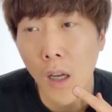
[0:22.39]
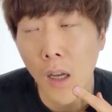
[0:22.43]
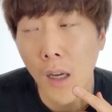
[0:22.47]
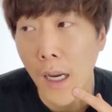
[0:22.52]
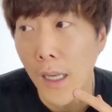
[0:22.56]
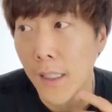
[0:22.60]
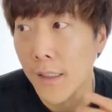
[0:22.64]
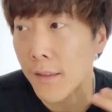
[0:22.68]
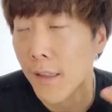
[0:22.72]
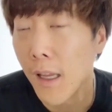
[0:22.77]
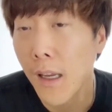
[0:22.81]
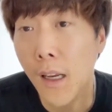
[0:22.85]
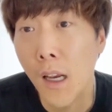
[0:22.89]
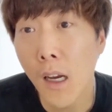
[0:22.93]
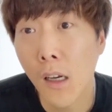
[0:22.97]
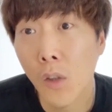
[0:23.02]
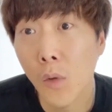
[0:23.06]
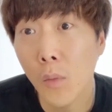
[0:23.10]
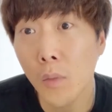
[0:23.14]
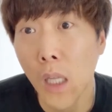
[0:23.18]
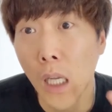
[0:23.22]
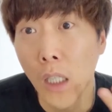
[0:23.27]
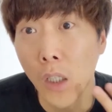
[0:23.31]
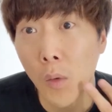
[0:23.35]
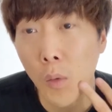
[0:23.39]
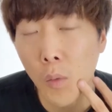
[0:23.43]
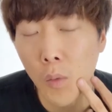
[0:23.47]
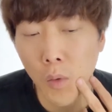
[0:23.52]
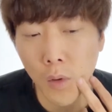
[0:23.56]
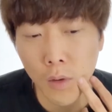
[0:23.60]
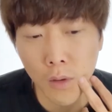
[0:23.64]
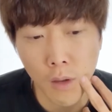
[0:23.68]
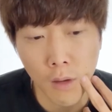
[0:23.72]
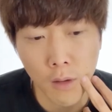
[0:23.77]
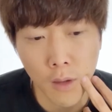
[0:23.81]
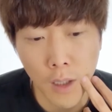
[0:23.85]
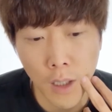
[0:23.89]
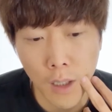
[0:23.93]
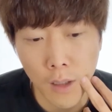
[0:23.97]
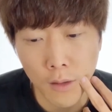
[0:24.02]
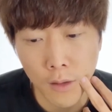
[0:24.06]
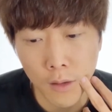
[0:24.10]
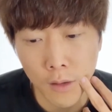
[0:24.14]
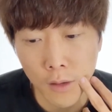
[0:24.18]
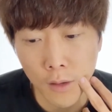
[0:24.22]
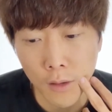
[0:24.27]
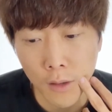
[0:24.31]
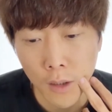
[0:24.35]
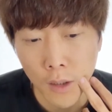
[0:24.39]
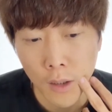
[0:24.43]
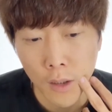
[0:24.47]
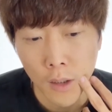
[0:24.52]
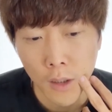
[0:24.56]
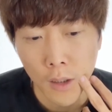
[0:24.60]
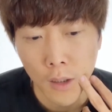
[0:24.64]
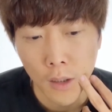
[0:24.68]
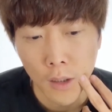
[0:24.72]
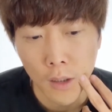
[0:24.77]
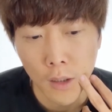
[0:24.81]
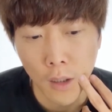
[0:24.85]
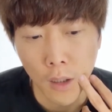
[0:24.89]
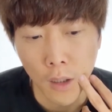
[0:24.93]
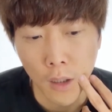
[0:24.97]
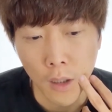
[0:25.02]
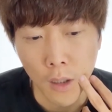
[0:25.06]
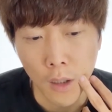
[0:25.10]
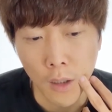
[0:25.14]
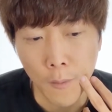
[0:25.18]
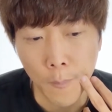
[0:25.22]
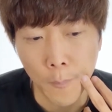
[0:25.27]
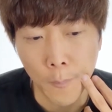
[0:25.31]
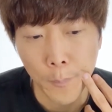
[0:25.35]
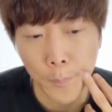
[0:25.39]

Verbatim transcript: 같이 생각을 좀 나눠보면 어떨까라는 아,